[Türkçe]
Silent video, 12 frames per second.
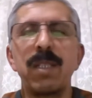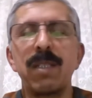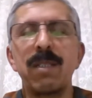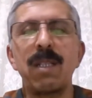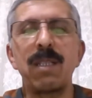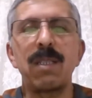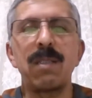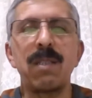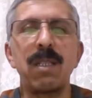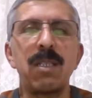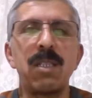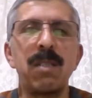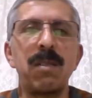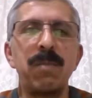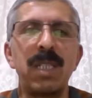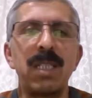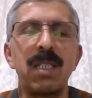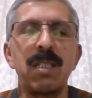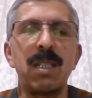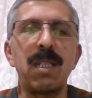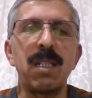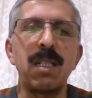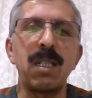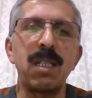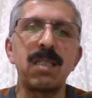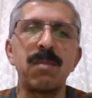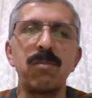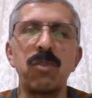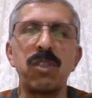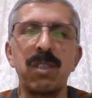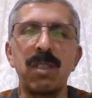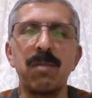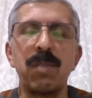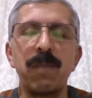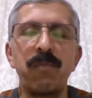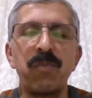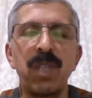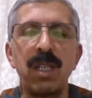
sanki sadece medreselere hasmış gibi